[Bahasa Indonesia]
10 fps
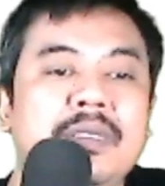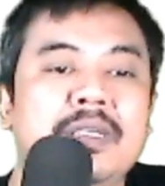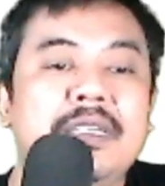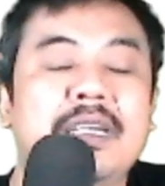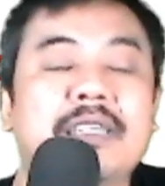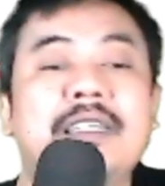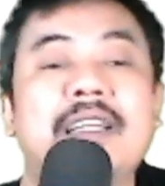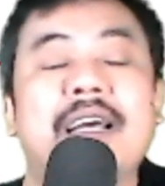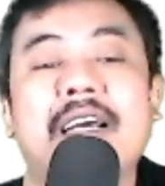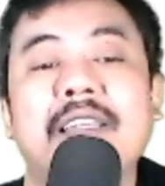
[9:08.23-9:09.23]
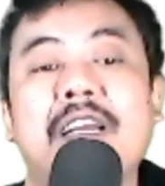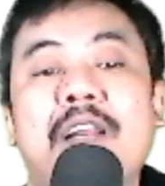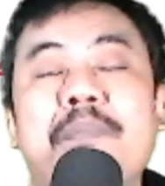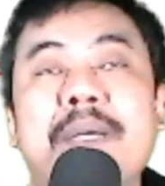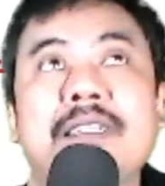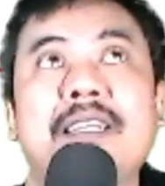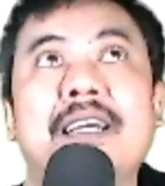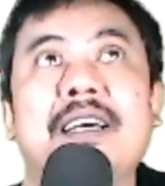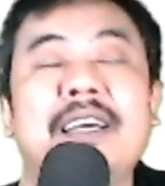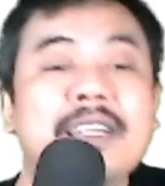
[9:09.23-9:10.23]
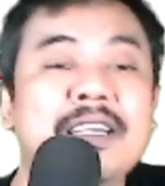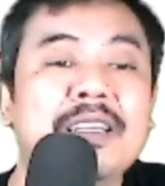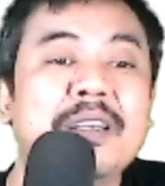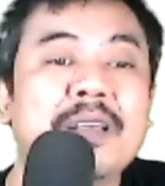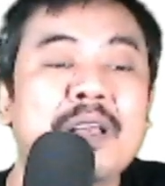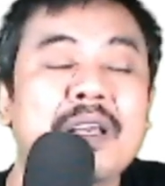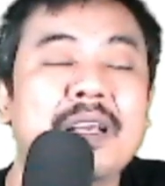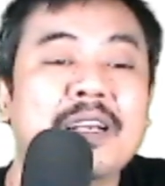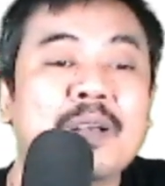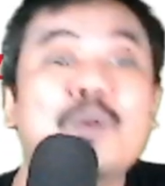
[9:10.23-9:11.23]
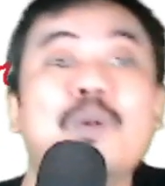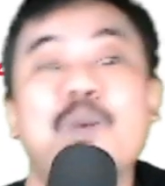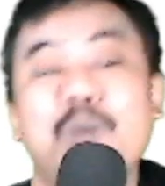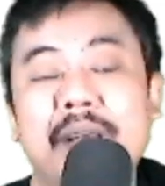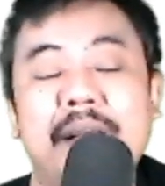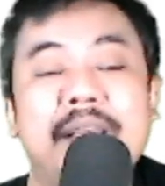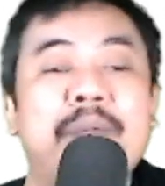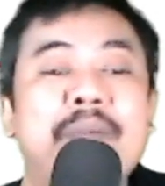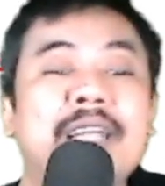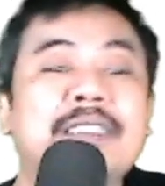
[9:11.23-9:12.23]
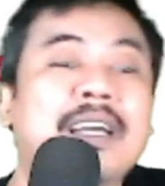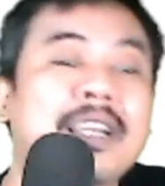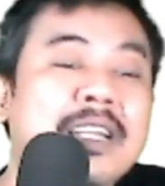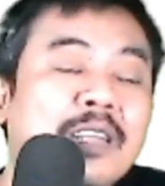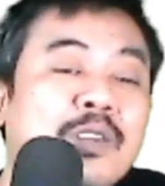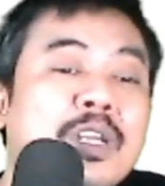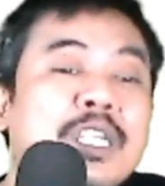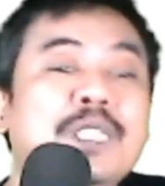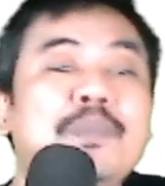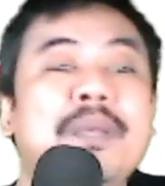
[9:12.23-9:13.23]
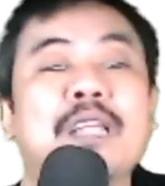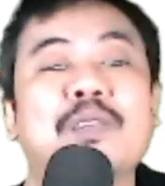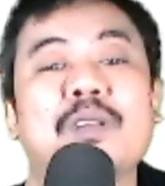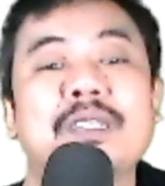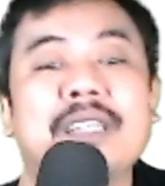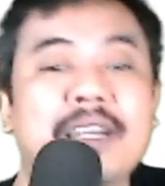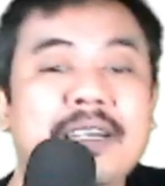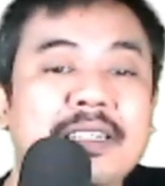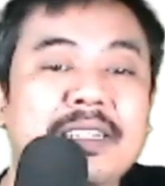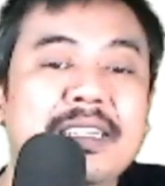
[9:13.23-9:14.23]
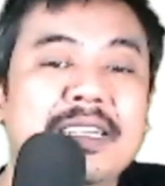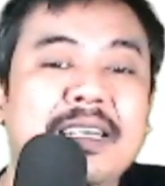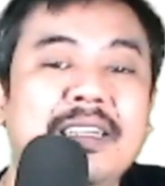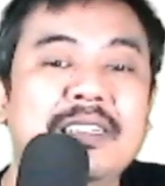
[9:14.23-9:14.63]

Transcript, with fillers: yang tidak akan terlepas dari guru ya yang mengajari atau inspiratornya ya